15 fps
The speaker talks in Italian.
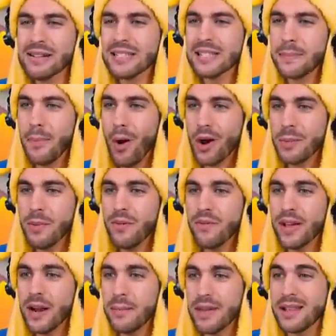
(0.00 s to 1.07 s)
Questi Pokémon
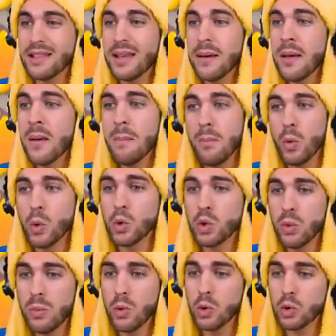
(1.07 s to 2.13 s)
veramente
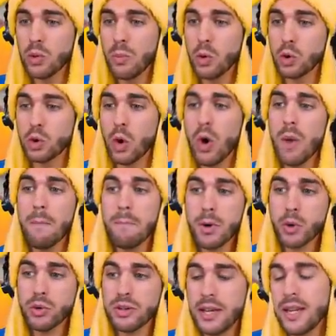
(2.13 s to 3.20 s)
molto molto molto
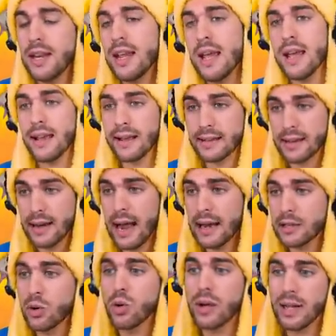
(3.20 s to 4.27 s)
bruttini, che tra
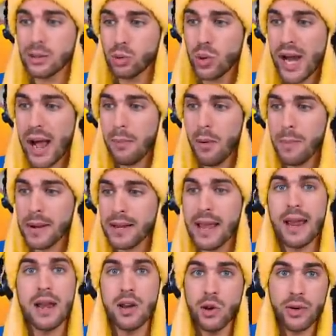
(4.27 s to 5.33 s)
l'altro catturiamo
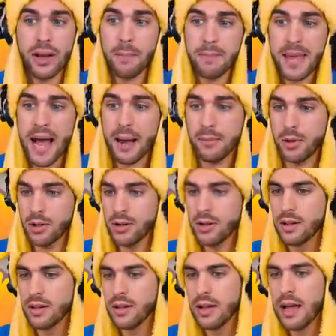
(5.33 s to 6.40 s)
perché non abbiamo
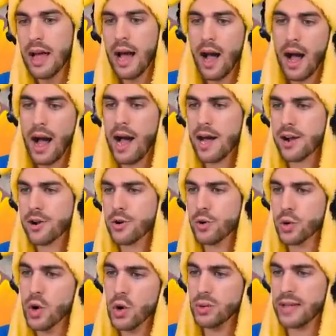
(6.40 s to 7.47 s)

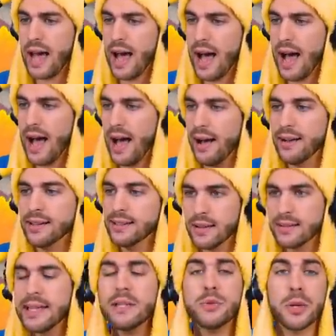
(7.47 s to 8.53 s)
Harrokuda!
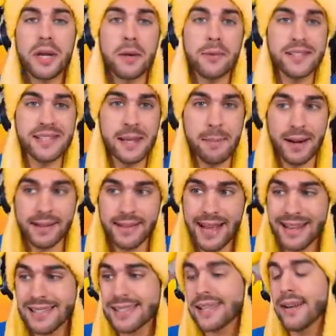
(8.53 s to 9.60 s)
Dato che in queste parti
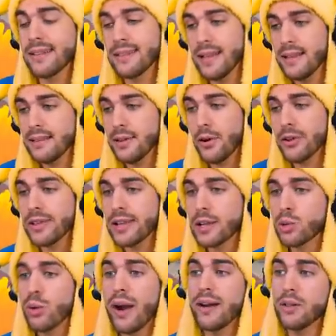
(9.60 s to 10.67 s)
extra tenterò di
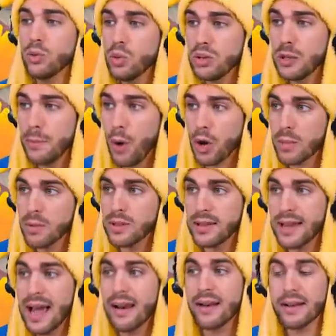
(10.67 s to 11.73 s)
catturare tutti i Pokémon di
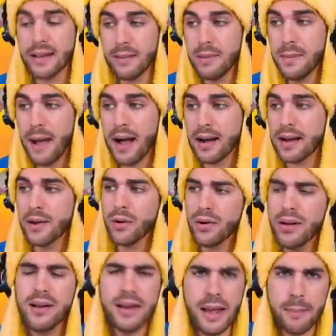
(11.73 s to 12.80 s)
Galar che mi
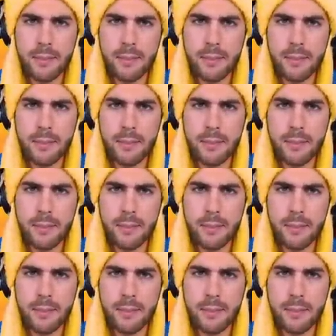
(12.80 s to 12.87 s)
mancano, ne